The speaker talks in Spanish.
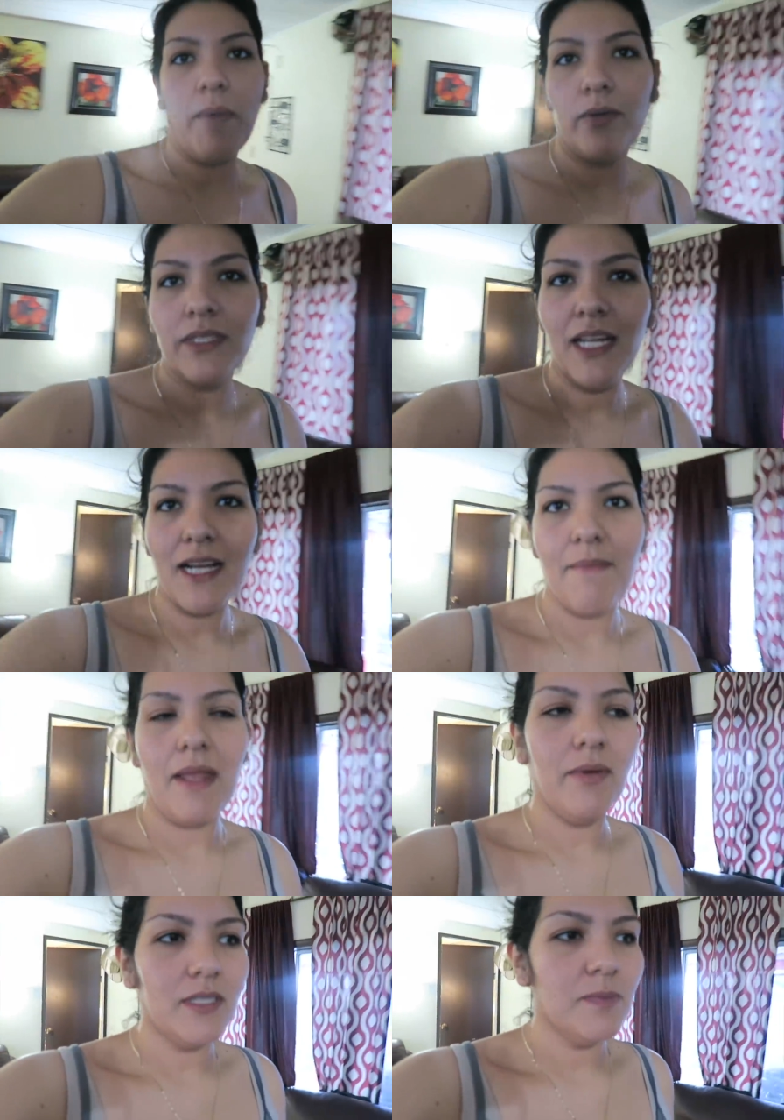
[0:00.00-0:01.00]
me gusta ir a
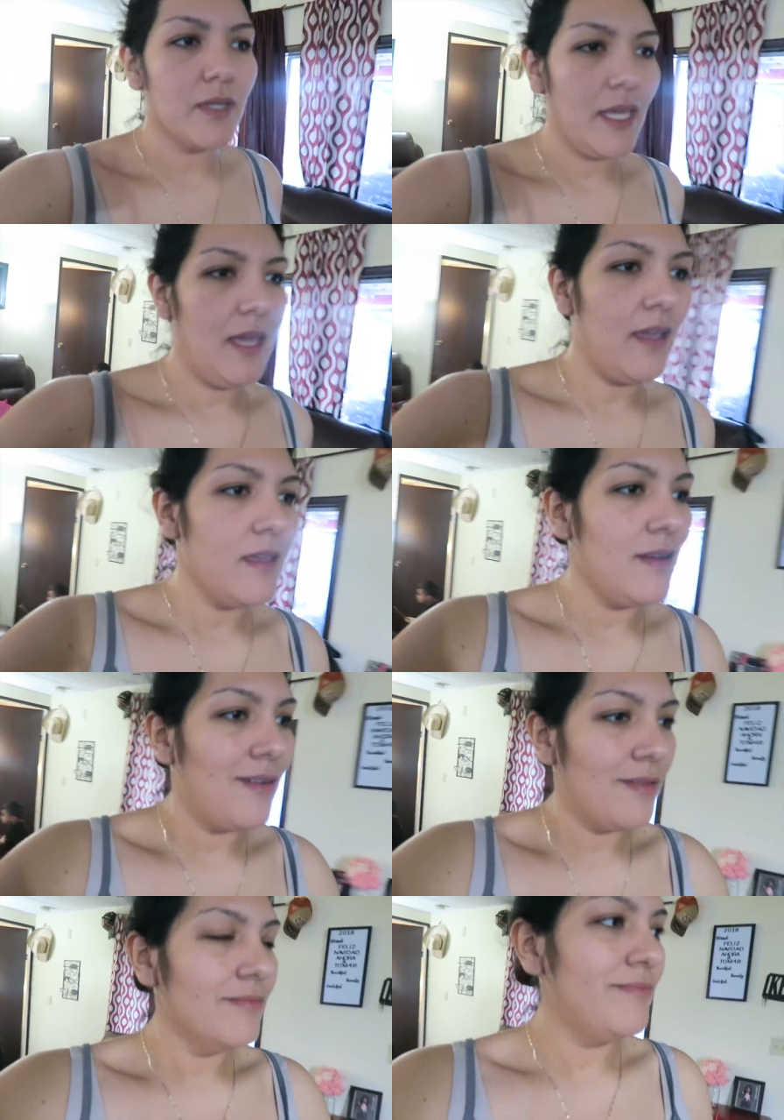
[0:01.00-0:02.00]
cambiar botes porque, you
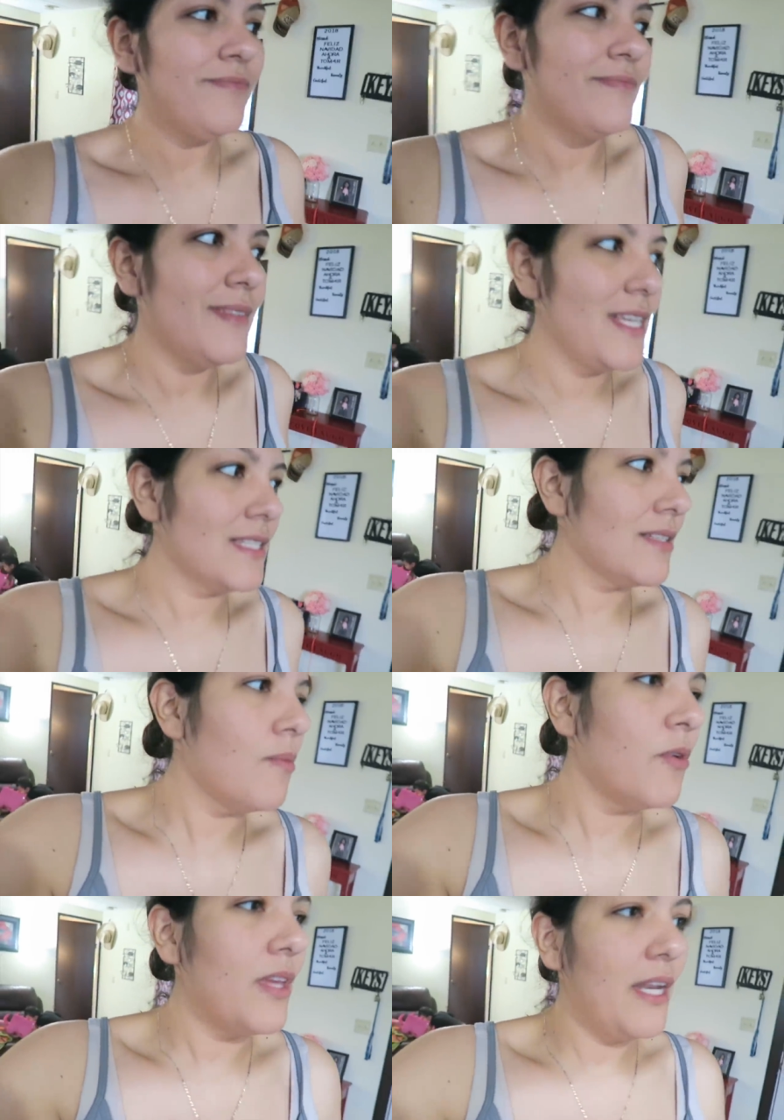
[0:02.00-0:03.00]
know, es
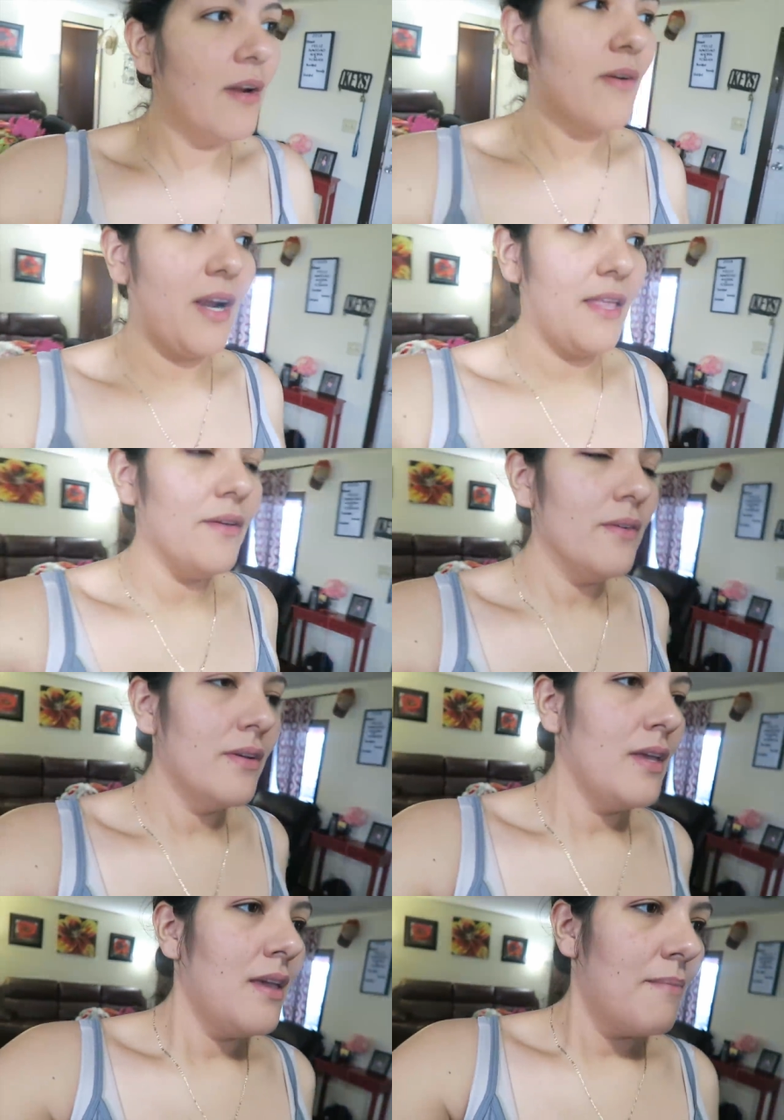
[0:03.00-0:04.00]
como dinero ahorrado.
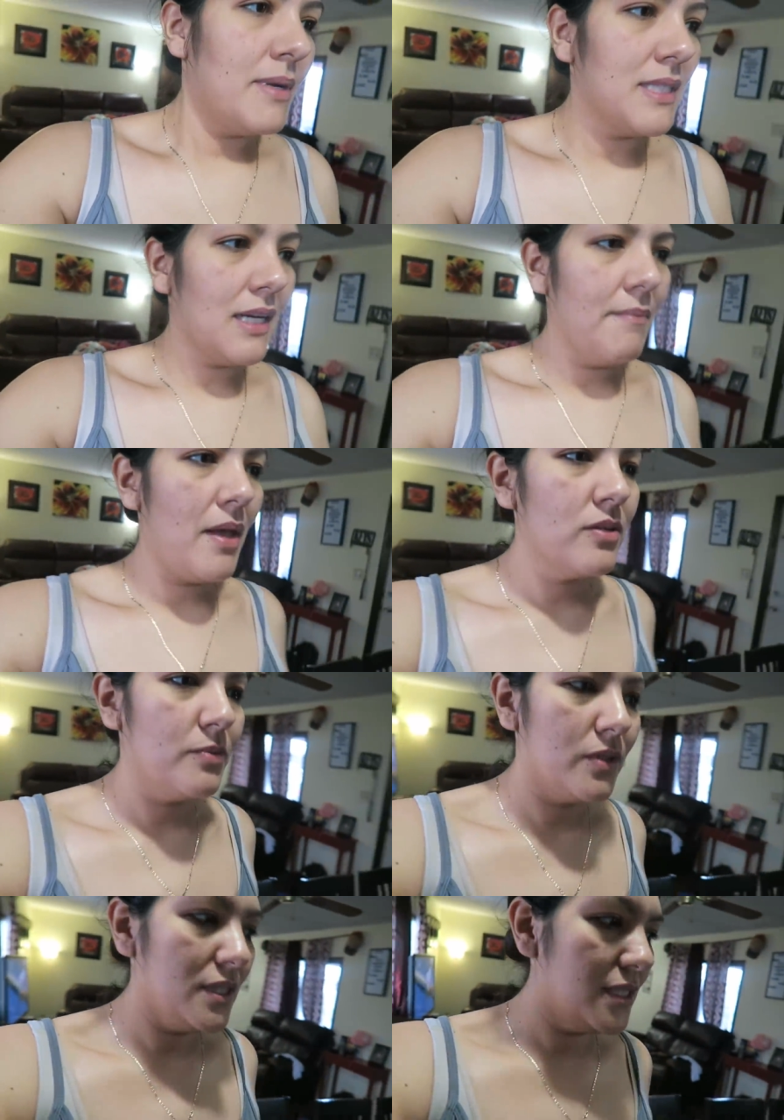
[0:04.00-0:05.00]
Vas a cambiar los
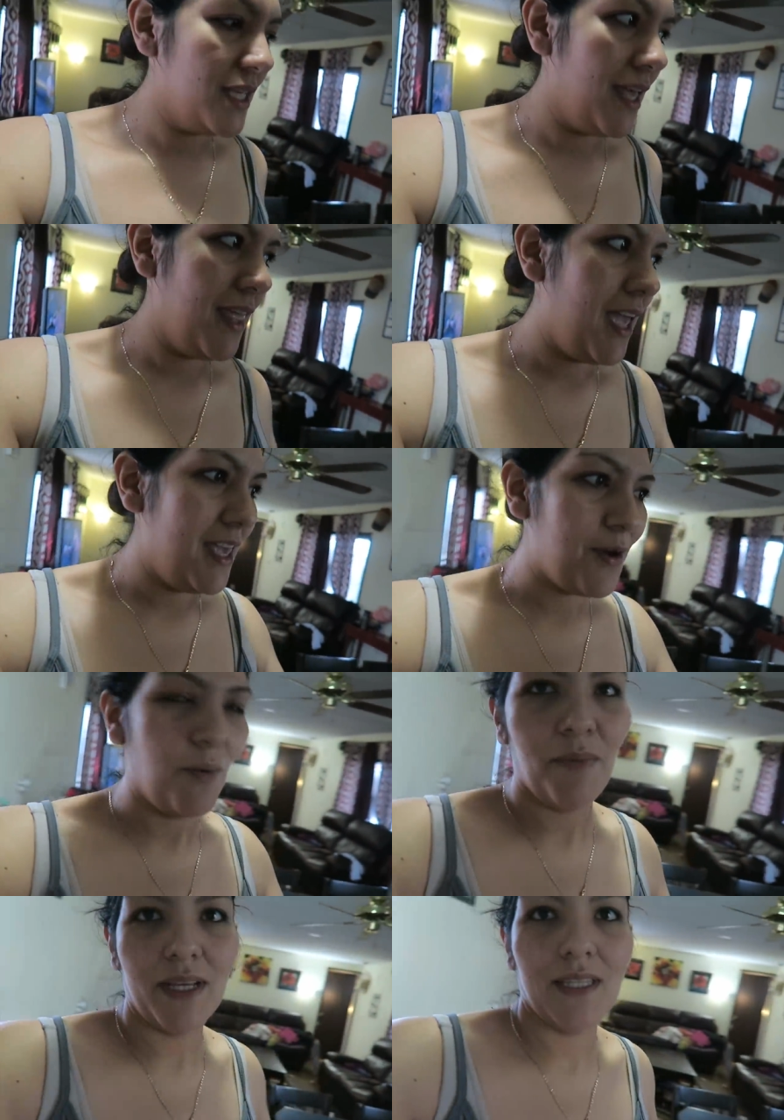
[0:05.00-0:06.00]
botes y ya de ahí
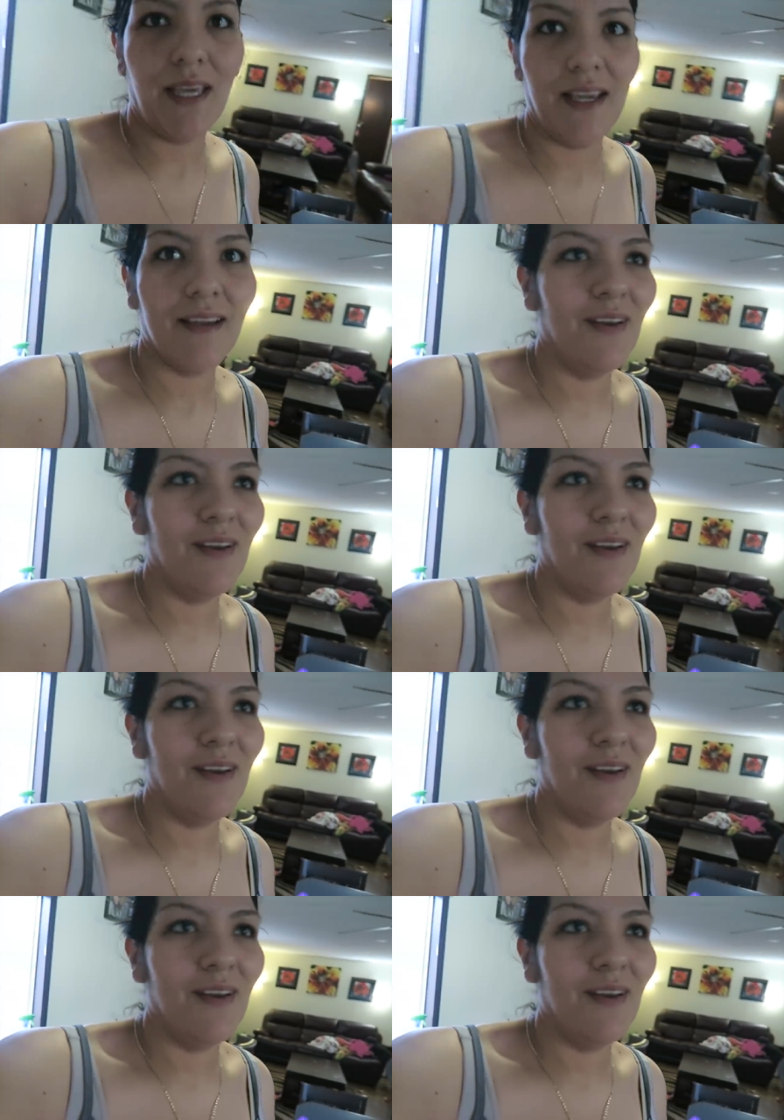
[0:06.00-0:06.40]
compras, like,